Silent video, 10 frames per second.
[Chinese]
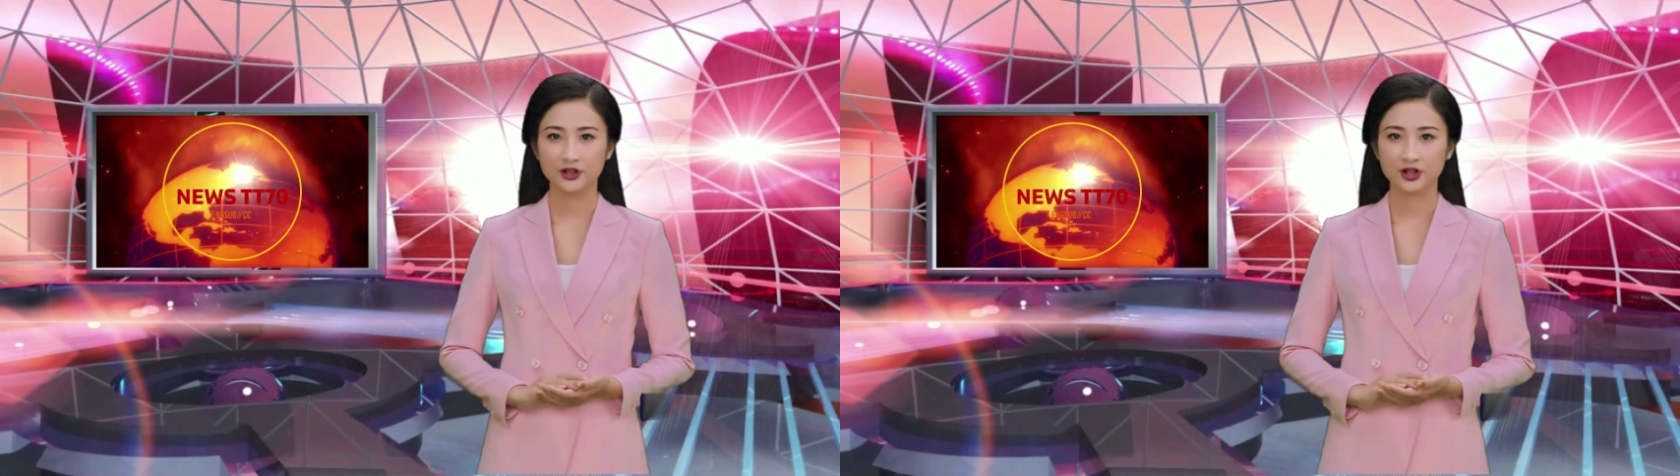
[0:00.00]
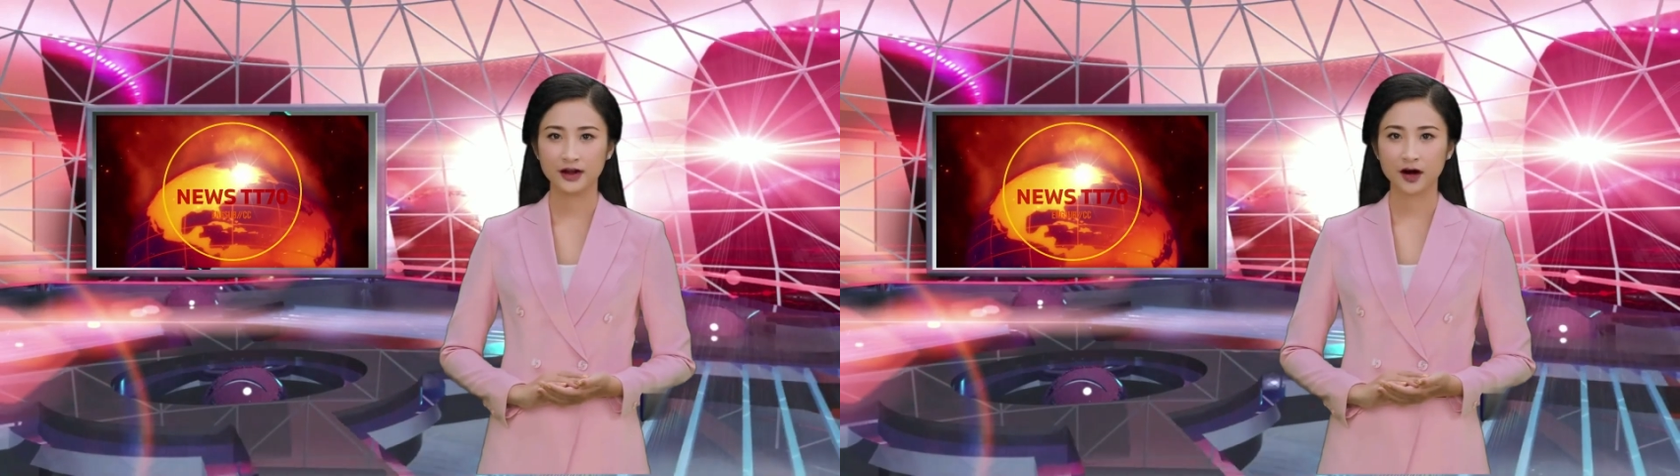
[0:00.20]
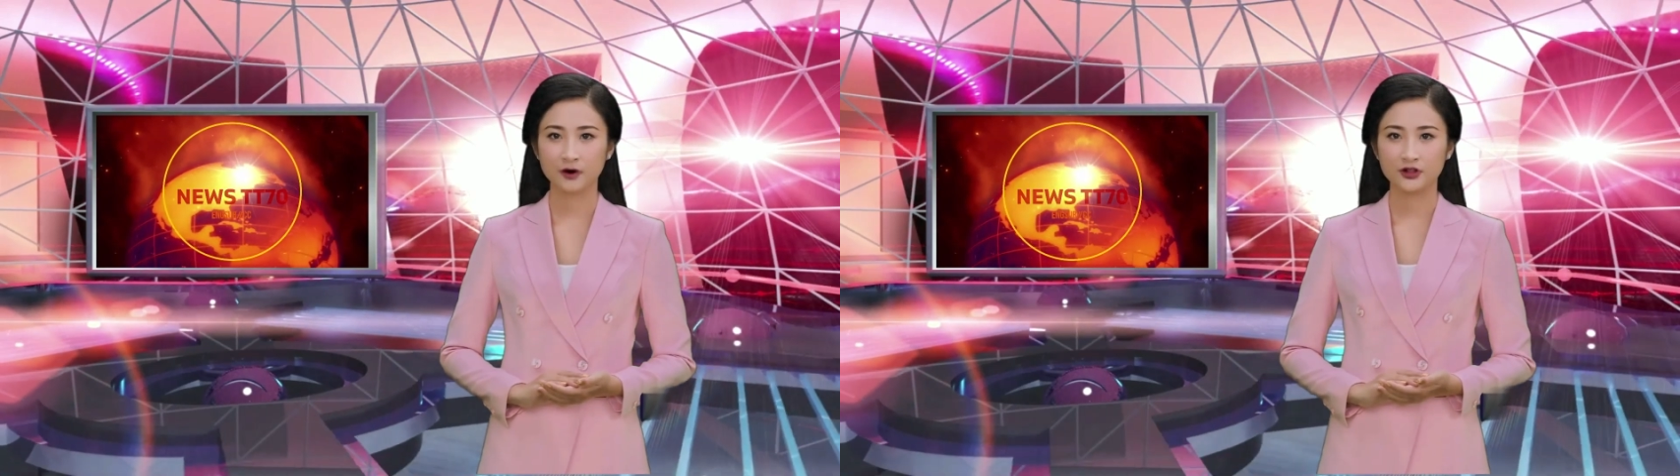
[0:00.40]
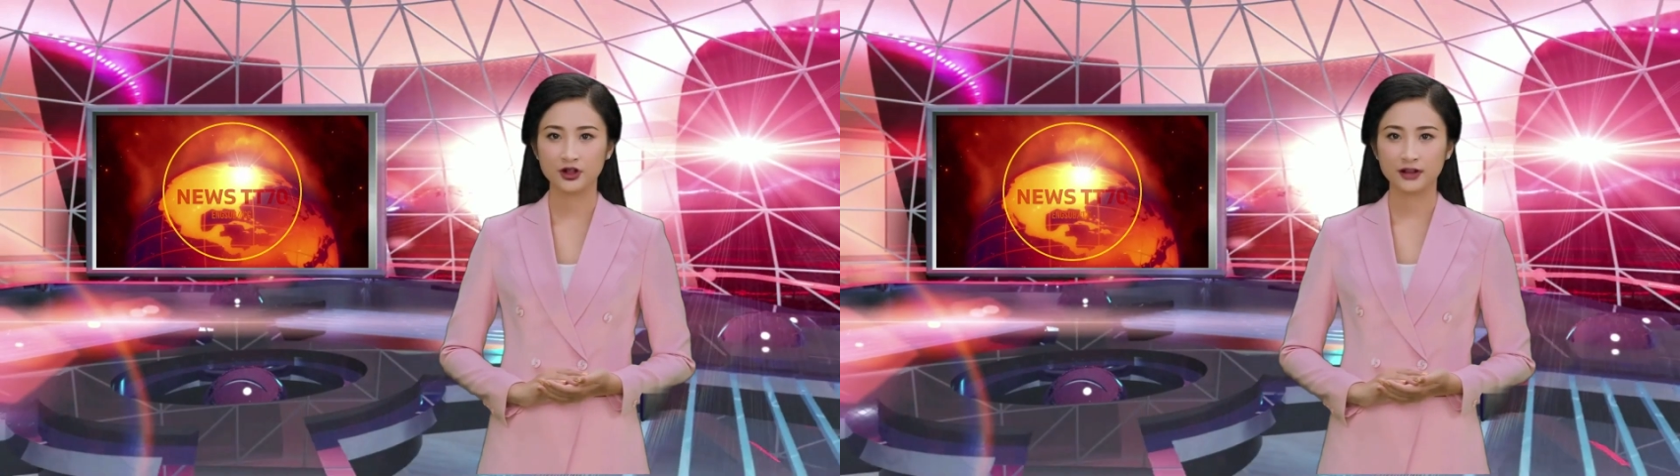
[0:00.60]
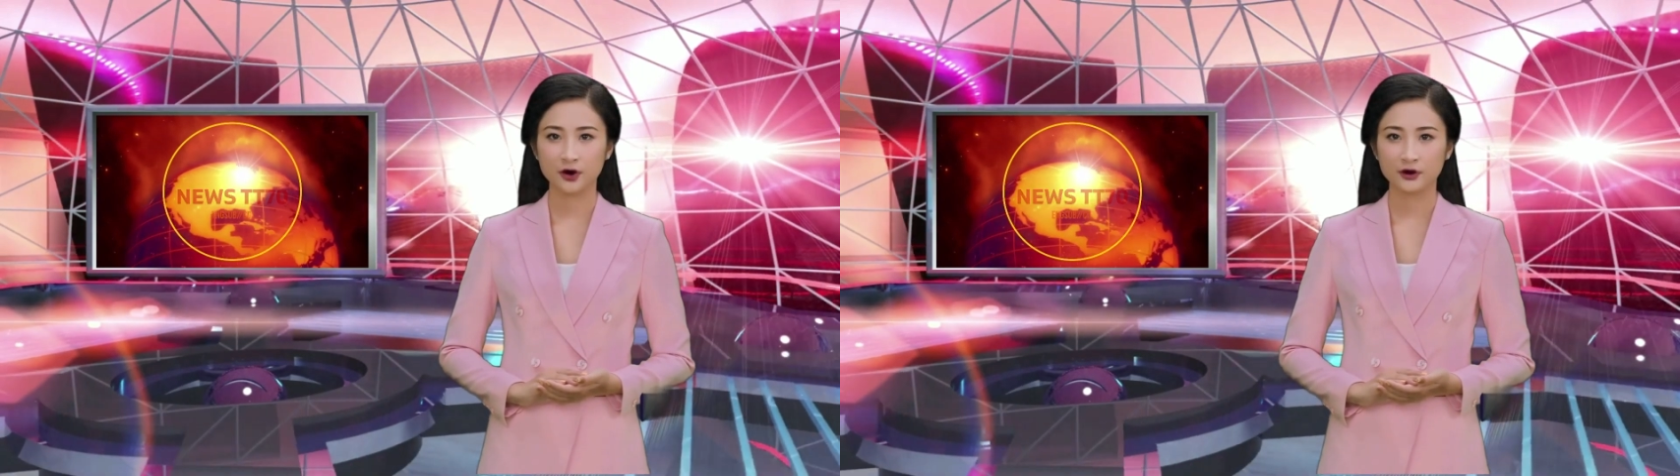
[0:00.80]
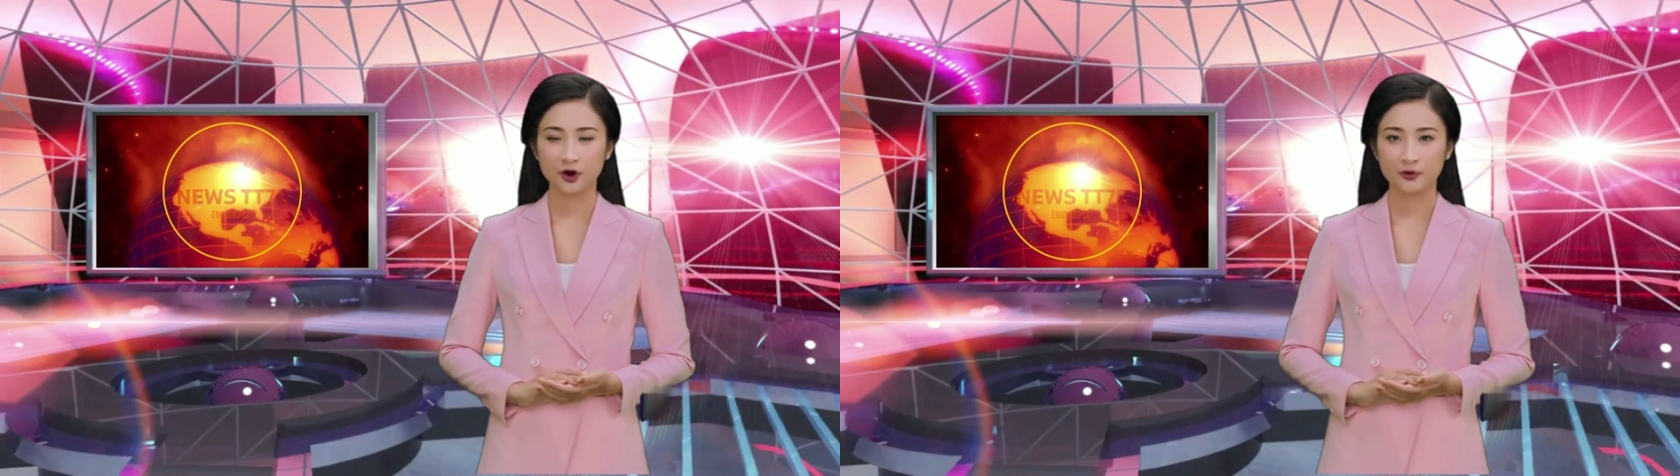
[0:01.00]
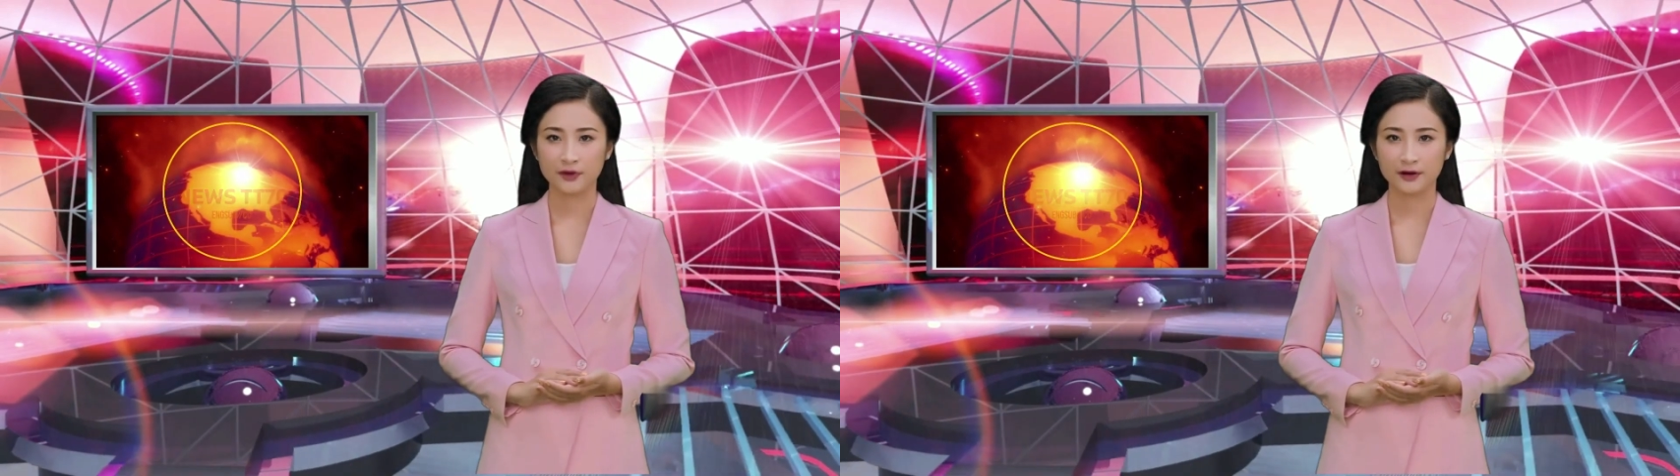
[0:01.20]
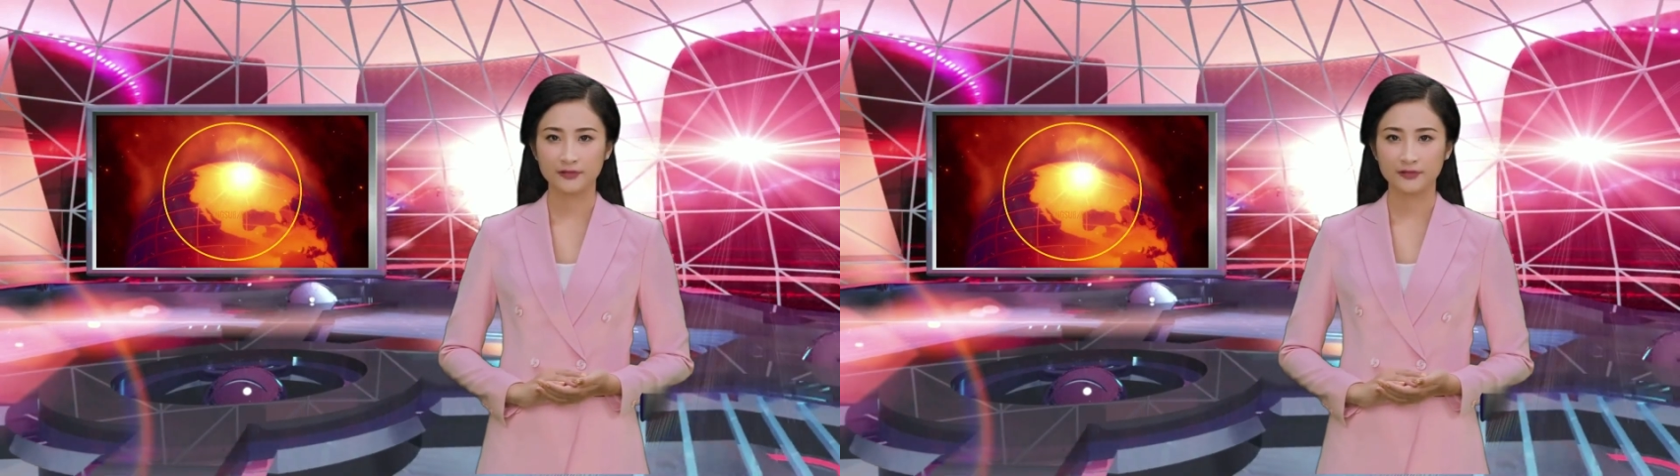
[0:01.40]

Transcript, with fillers: 事通讯有用，